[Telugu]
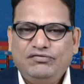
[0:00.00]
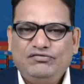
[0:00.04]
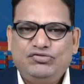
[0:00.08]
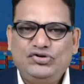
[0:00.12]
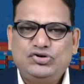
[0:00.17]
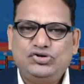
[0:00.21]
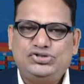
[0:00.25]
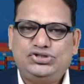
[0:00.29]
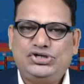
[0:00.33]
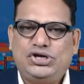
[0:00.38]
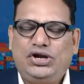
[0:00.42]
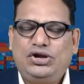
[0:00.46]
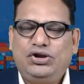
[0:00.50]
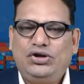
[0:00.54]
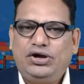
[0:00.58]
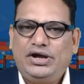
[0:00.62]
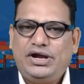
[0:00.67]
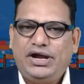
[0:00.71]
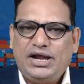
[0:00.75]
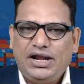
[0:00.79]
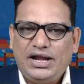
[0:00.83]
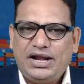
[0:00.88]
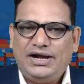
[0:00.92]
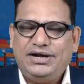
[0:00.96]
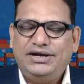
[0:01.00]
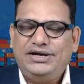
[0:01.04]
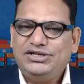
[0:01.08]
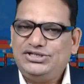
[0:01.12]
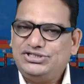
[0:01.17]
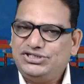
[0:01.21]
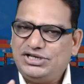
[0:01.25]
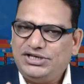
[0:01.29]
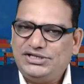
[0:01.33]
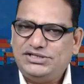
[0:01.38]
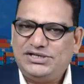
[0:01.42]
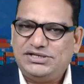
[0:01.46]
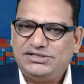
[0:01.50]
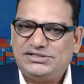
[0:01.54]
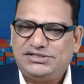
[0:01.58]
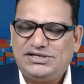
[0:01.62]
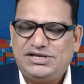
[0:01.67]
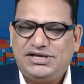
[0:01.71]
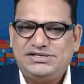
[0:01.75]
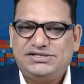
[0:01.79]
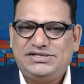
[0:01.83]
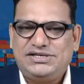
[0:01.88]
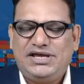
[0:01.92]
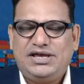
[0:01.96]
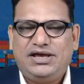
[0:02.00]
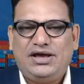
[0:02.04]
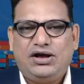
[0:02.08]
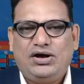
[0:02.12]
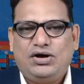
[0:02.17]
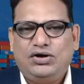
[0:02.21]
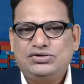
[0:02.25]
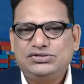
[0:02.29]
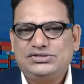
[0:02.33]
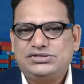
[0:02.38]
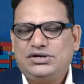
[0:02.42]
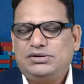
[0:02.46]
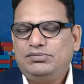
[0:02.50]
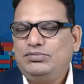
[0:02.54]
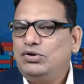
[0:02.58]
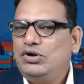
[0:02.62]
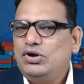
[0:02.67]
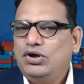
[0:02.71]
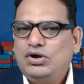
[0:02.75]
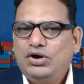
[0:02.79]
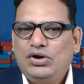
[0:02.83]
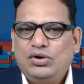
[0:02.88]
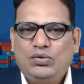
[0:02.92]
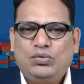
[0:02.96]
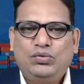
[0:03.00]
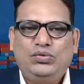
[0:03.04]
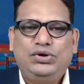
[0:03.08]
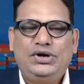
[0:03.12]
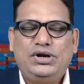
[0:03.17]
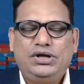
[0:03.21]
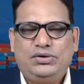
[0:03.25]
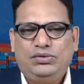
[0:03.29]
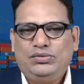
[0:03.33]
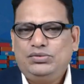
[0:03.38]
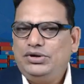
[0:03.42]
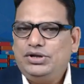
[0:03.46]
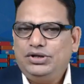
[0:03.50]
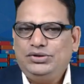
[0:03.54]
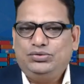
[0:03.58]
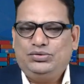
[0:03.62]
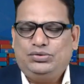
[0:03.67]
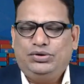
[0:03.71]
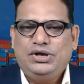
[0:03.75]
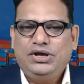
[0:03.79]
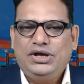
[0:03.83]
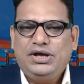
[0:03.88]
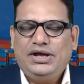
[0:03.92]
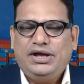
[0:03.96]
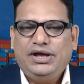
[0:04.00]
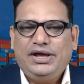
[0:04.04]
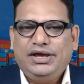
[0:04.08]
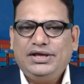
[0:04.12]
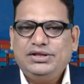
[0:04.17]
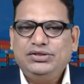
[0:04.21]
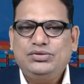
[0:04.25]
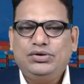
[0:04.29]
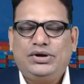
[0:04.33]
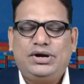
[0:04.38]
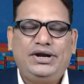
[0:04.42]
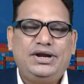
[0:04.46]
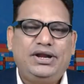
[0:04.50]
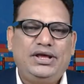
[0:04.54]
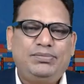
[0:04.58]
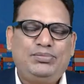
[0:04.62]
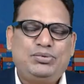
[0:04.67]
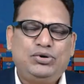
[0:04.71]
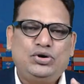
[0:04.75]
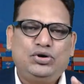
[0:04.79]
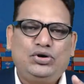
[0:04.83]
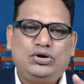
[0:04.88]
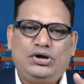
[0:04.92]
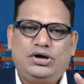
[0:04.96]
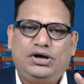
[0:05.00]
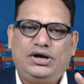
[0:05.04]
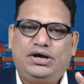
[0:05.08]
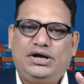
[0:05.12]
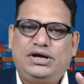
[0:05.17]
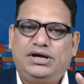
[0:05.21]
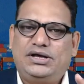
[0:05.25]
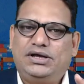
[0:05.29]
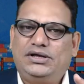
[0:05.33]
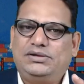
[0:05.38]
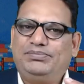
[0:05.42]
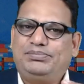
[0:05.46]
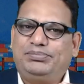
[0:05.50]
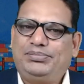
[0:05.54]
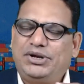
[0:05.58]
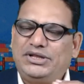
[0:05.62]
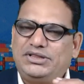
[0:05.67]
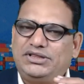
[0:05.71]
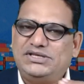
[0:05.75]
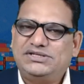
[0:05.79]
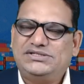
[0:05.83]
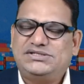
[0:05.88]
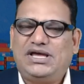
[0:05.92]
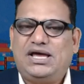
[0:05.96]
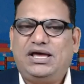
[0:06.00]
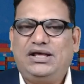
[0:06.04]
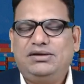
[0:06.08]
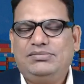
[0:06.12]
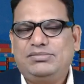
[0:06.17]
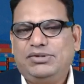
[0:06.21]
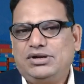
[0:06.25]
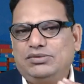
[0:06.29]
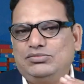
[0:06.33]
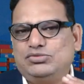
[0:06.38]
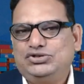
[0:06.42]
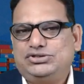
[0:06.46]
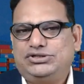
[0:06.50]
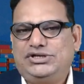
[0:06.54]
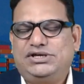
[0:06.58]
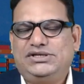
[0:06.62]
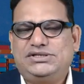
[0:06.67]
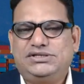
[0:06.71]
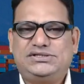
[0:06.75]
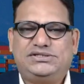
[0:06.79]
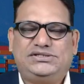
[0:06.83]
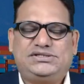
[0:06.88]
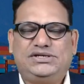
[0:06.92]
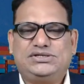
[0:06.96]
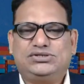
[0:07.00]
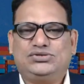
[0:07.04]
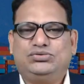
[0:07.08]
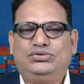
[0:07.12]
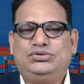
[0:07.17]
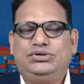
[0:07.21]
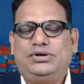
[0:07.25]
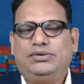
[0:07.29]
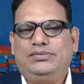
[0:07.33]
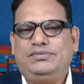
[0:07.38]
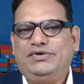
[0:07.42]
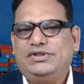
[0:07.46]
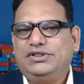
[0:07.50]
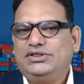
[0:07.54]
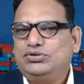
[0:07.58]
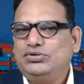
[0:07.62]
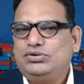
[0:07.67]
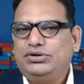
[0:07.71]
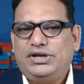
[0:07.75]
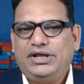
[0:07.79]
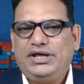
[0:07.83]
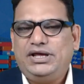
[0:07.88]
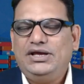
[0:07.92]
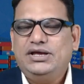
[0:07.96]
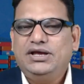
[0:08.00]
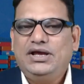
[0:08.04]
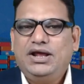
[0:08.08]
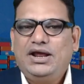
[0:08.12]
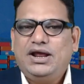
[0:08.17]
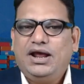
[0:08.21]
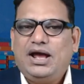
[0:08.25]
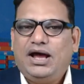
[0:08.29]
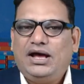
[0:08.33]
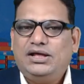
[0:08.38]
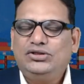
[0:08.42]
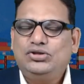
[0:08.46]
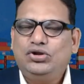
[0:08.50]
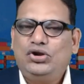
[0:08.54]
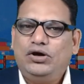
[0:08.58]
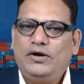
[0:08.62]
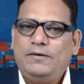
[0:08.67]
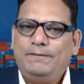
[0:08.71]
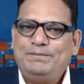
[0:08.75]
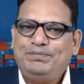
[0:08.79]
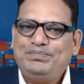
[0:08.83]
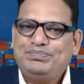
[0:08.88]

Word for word: ఫ్యూచర్లో ఎలాంటి చేంజెస్ చేసే అవసరం ఉండ ఉండదు ఎందుకంటే ఇప్పుడు ప్రతిసారి మనము చేంజెస్ చేసుకుంటూ వెళ్తుంటే అందులో